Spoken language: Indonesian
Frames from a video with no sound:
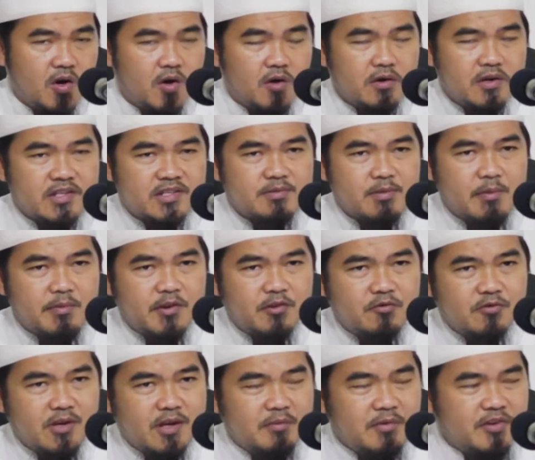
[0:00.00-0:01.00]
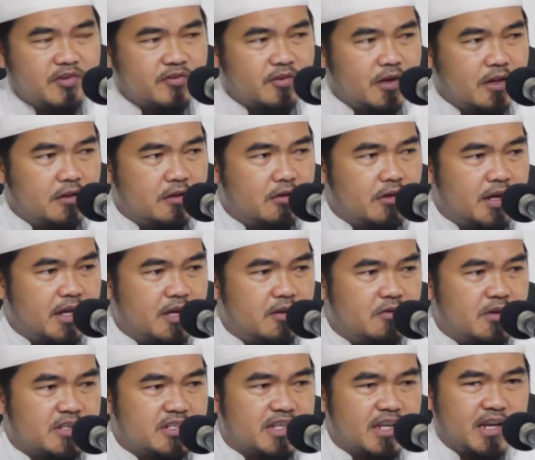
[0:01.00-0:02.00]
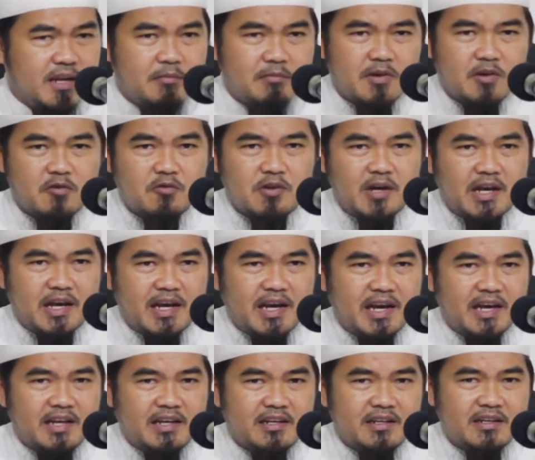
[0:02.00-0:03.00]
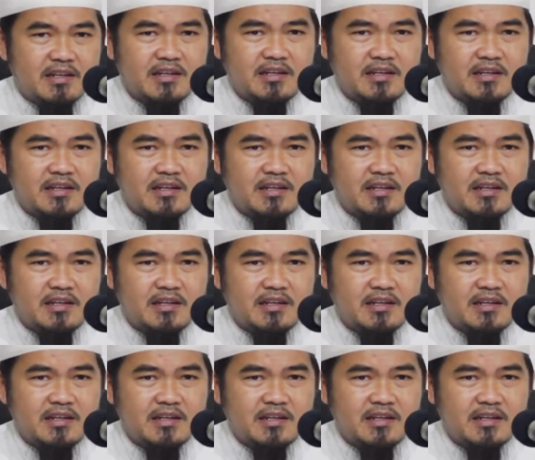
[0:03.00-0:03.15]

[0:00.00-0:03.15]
Oleh sebab itu Nabi Shallallahu Alaihi Wasallam menggunakan